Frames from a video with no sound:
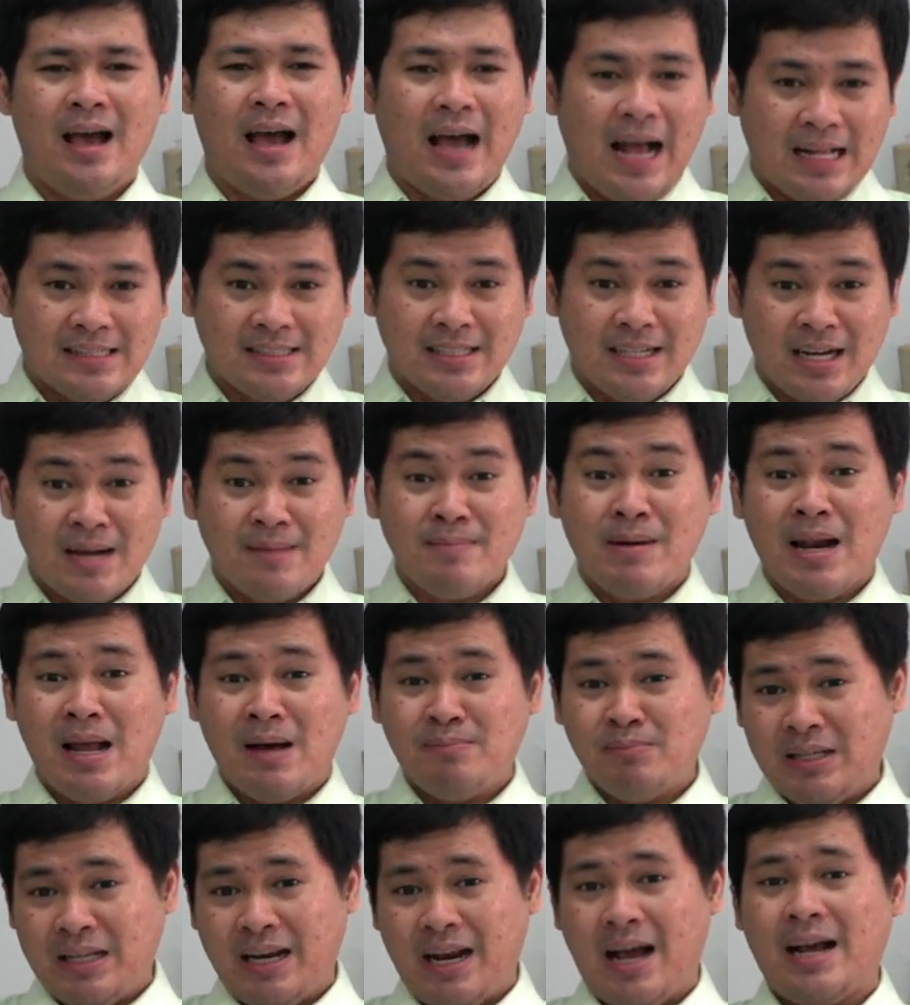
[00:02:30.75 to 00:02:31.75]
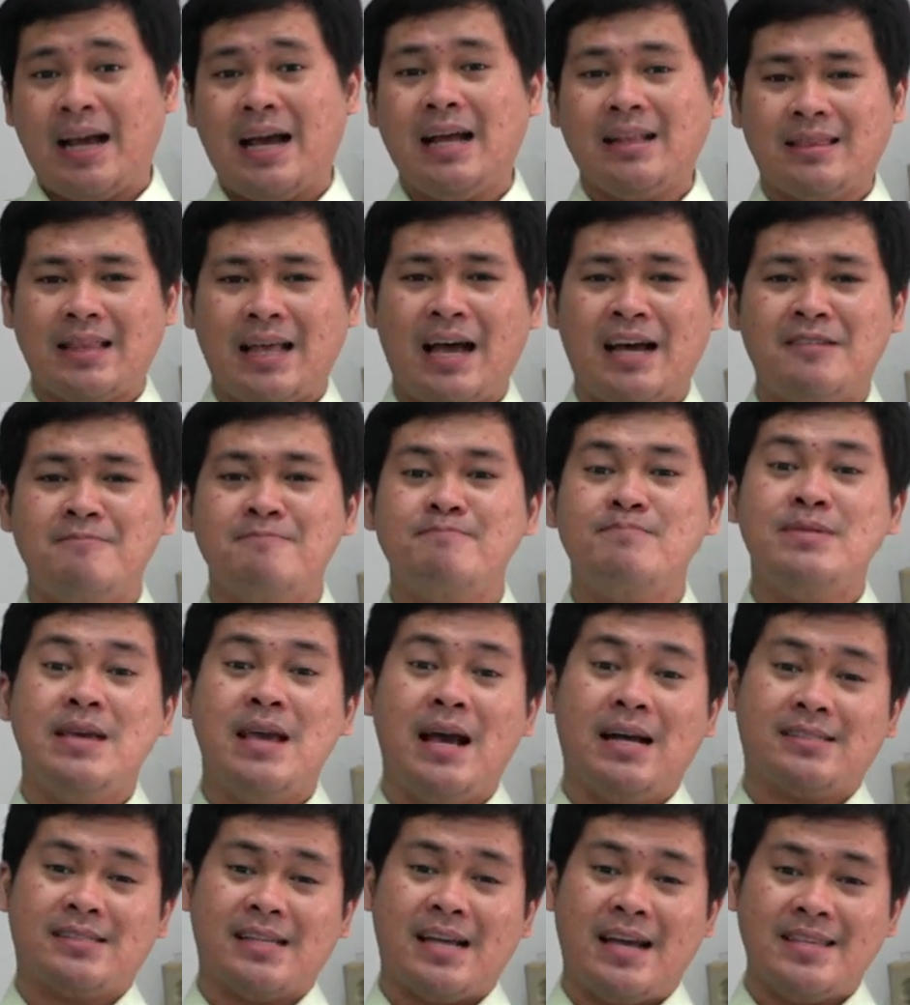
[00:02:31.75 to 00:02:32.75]
Acara malam tirakatan
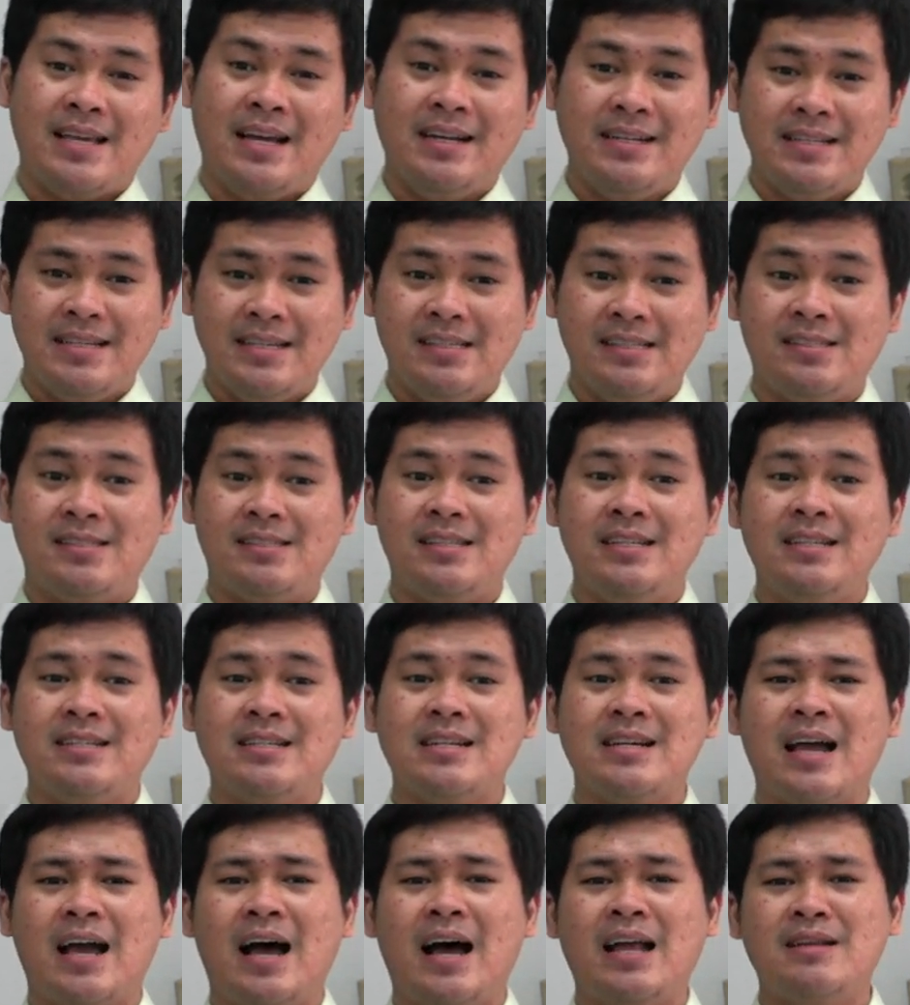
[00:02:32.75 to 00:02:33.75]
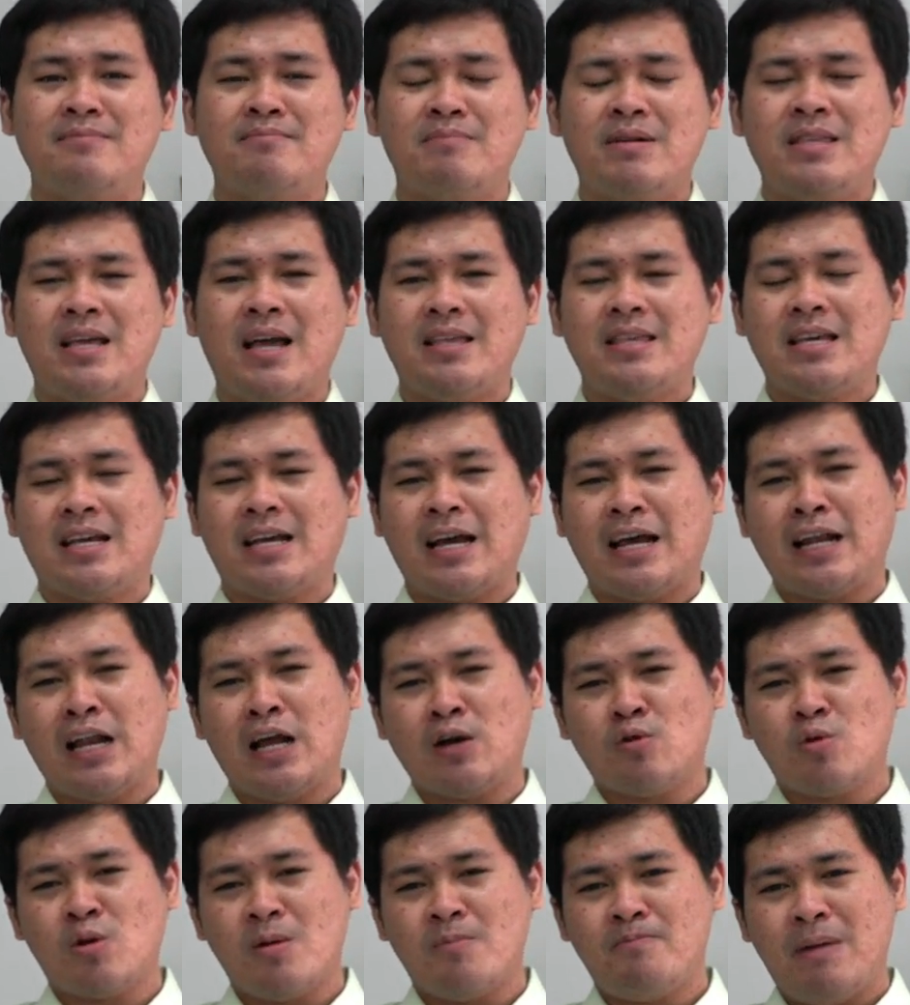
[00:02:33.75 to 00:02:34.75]
biasanya diisi dengan menyanyikan
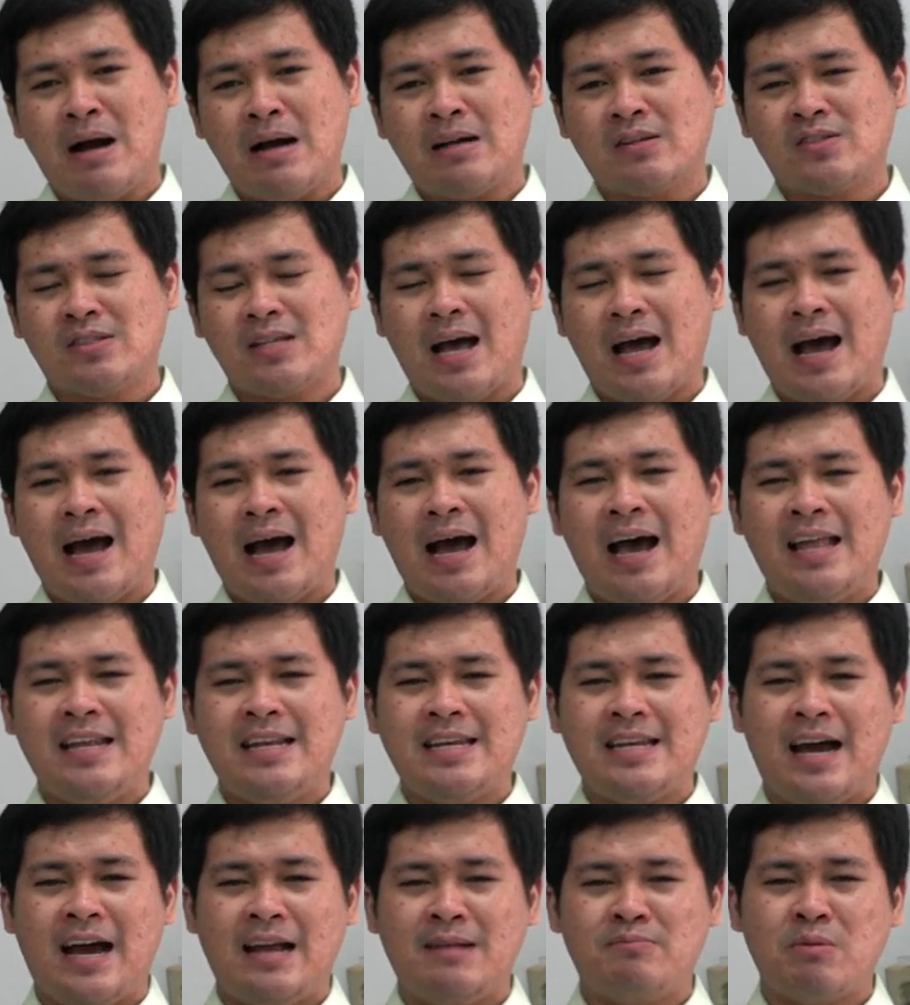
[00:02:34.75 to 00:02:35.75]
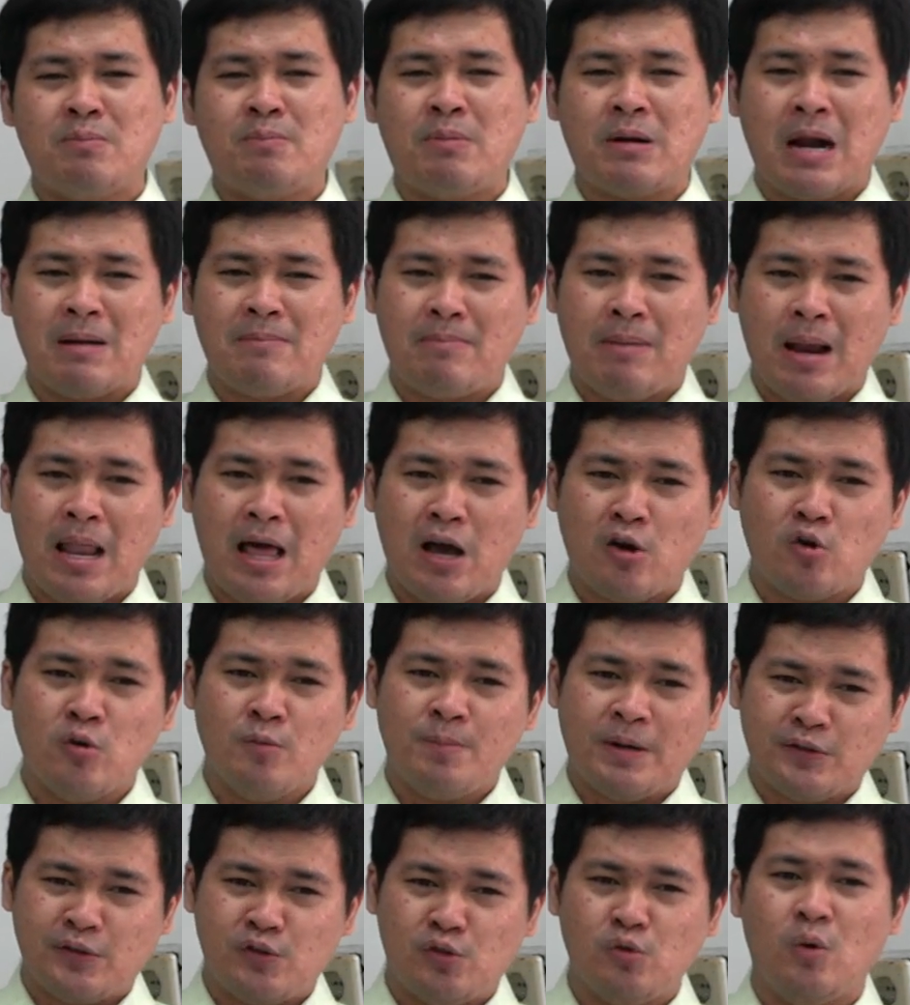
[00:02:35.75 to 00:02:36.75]
lagu kebangsaan dan beberapa lagu
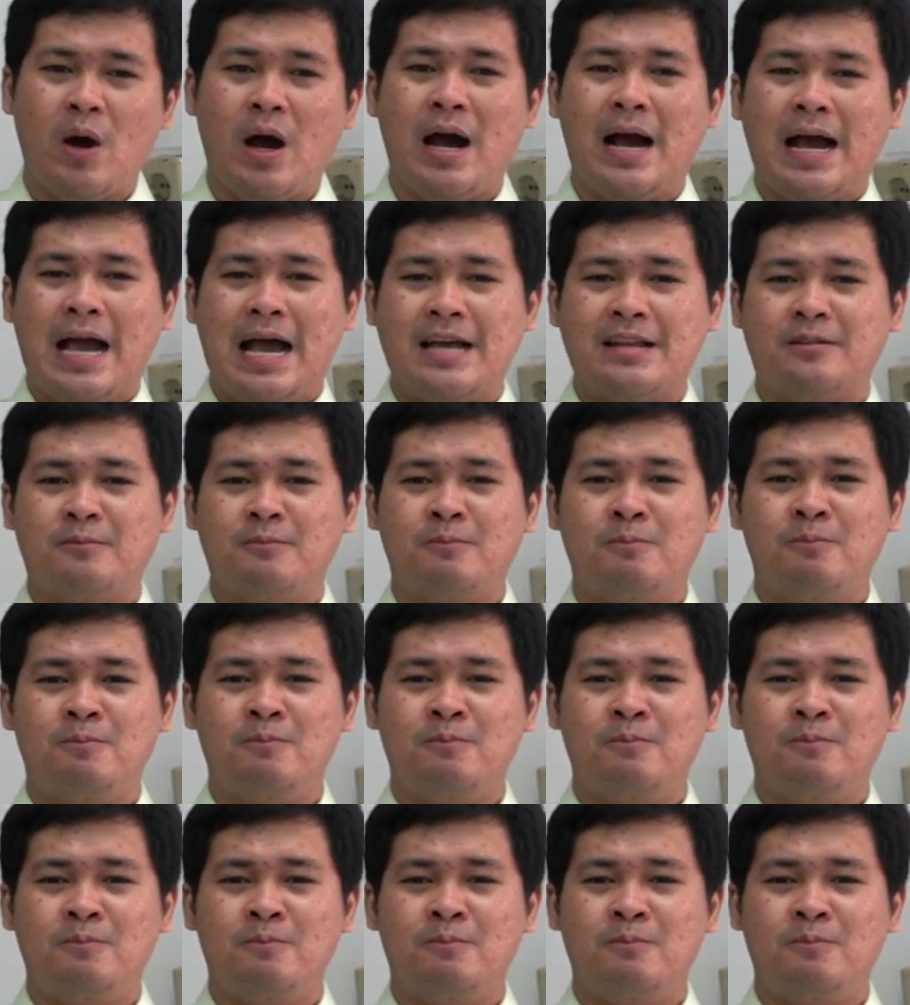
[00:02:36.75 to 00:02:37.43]
perjuangan,